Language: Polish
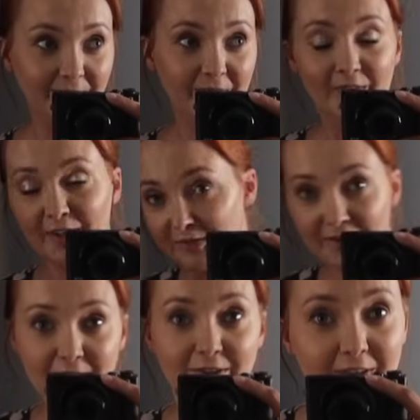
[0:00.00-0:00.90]

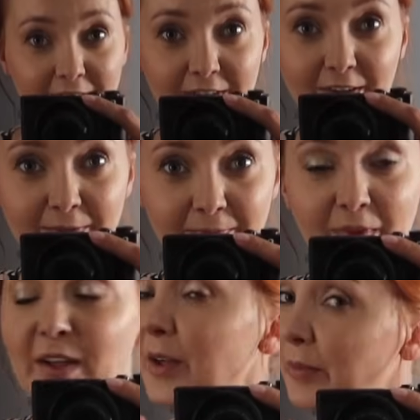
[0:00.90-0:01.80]
Najważniejsze jest to
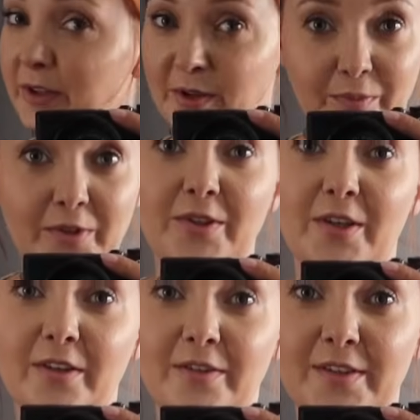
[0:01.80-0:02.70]
i najbardziej
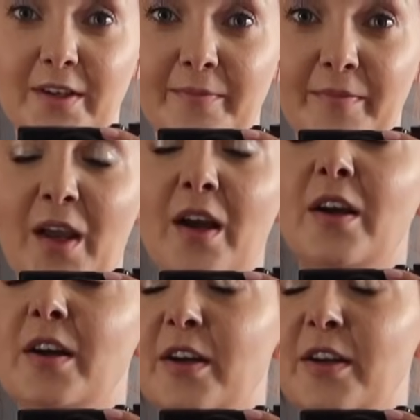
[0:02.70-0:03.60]
pocieszające,
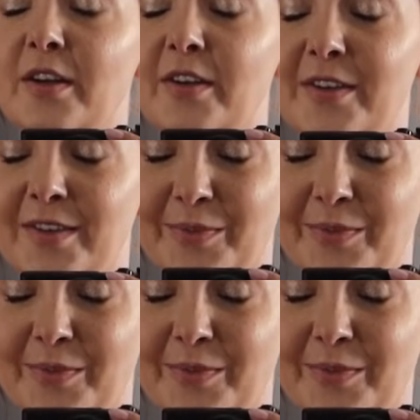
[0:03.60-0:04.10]
że